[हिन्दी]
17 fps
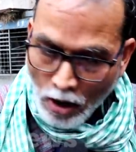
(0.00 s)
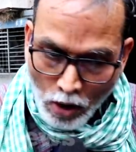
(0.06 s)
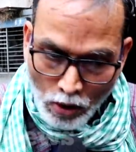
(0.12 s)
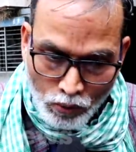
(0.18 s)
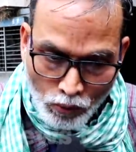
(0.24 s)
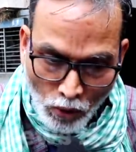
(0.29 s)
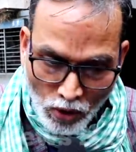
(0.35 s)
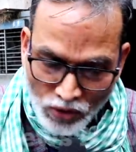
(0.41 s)

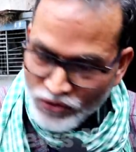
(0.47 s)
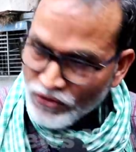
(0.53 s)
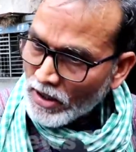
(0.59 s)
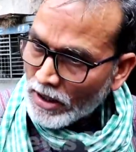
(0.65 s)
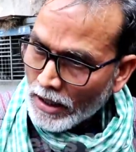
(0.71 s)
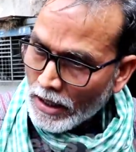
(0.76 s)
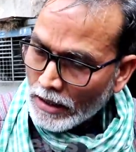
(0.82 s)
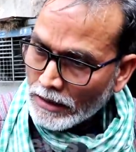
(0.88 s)
और वो
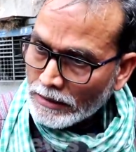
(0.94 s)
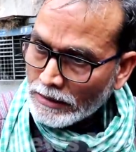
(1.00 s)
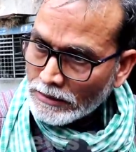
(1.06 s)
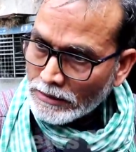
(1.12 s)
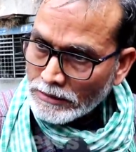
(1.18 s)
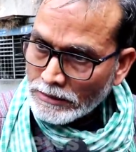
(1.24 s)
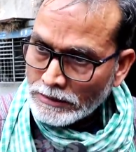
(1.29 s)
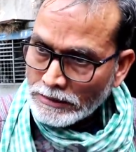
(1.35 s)
सड़क
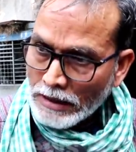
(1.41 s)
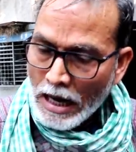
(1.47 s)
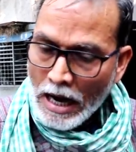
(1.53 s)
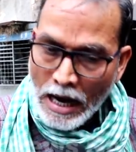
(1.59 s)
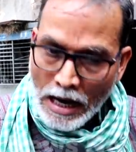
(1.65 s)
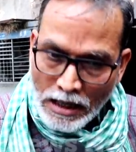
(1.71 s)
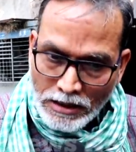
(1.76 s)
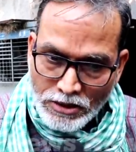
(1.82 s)

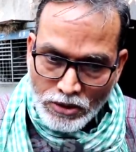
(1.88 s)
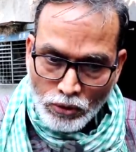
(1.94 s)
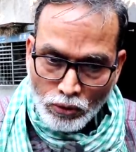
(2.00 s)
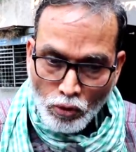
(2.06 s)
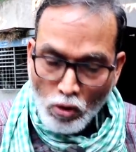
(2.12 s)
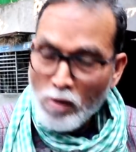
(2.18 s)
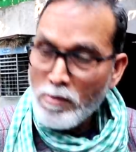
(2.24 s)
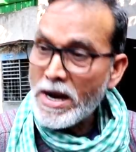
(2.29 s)
आज
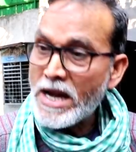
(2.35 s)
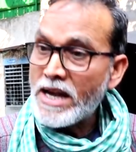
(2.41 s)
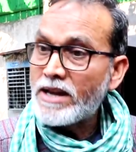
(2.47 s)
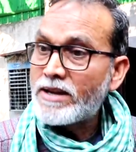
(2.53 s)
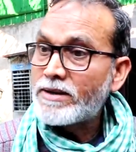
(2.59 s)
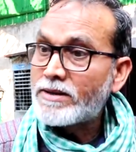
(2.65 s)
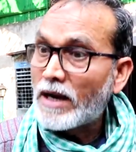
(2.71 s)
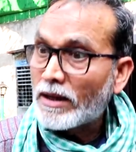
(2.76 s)
दो
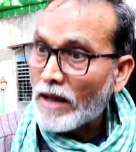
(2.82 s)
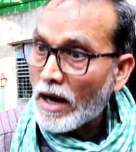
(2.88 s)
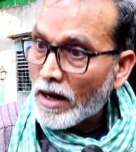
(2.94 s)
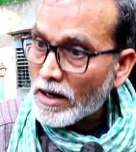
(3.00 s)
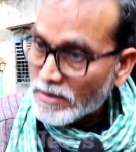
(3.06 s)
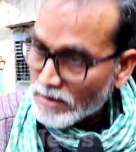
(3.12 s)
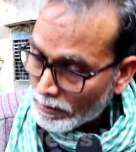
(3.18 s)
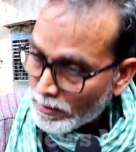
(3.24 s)
महीने से ज़्यादा
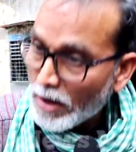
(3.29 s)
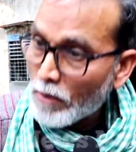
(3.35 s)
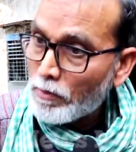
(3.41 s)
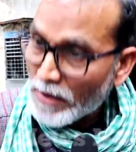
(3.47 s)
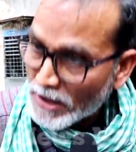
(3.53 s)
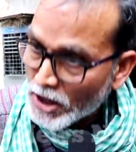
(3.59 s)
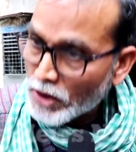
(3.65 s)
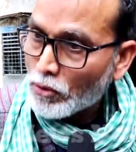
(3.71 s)
का समय
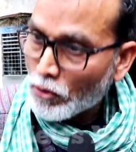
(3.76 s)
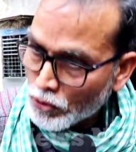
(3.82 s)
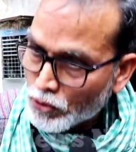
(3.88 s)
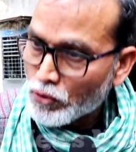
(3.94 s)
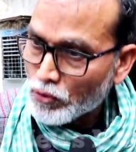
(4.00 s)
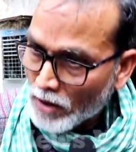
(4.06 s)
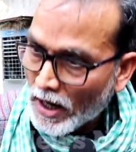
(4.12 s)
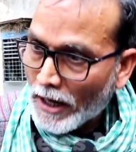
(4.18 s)
व्यतीत हो
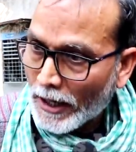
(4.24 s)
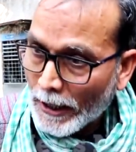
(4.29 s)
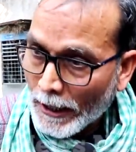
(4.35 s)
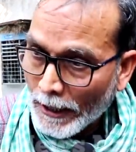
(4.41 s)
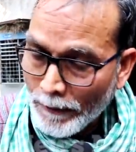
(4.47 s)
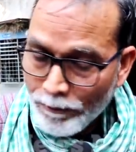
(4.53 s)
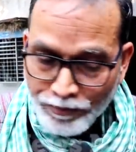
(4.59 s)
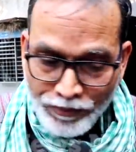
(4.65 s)
चुका
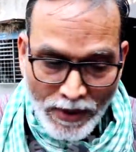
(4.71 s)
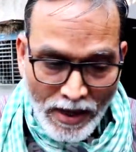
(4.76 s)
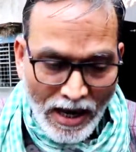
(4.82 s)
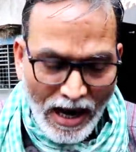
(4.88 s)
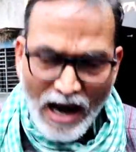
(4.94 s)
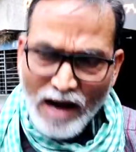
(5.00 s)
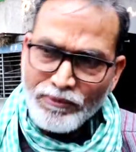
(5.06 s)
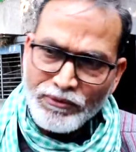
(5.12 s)
है
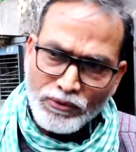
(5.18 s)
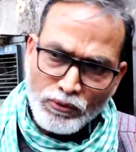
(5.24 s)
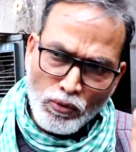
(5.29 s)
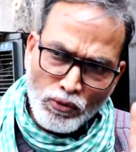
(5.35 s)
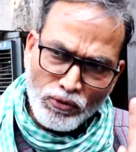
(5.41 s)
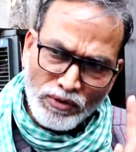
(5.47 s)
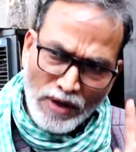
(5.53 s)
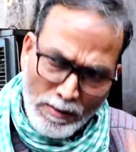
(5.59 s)

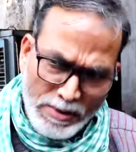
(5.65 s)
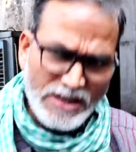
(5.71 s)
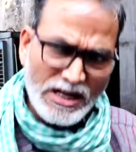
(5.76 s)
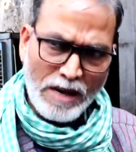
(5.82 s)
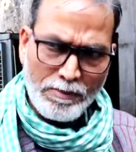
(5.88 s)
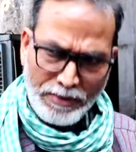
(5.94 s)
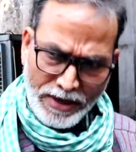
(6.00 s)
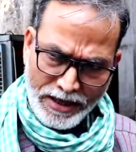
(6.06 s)
आपको
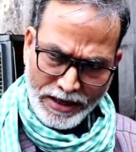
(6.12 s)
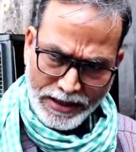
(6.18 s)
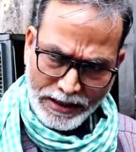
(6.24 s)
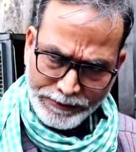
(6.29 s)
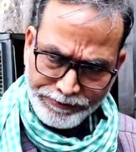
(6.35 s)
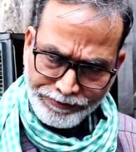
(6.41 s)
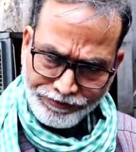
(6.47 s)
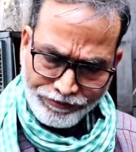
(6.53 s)
समझना पड़ेगा